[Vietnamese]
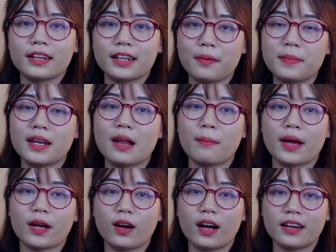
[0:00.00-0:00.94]
đặc biệt là
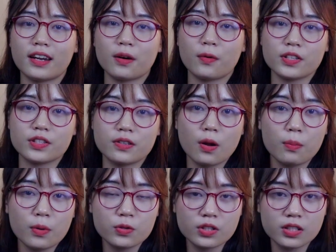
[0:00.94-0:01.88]
máy có khả năng quay slow
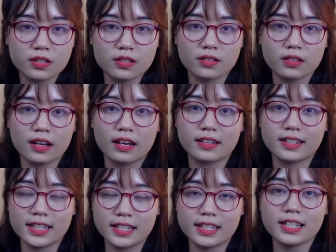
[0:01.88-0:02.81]
motion
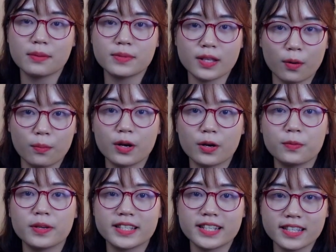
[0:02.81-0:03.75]
chín trăm sáu mươi
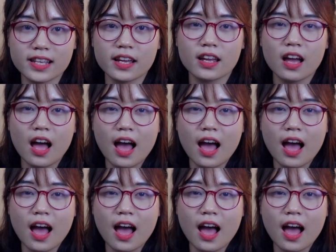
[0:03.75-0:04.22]
khung hình trên giây.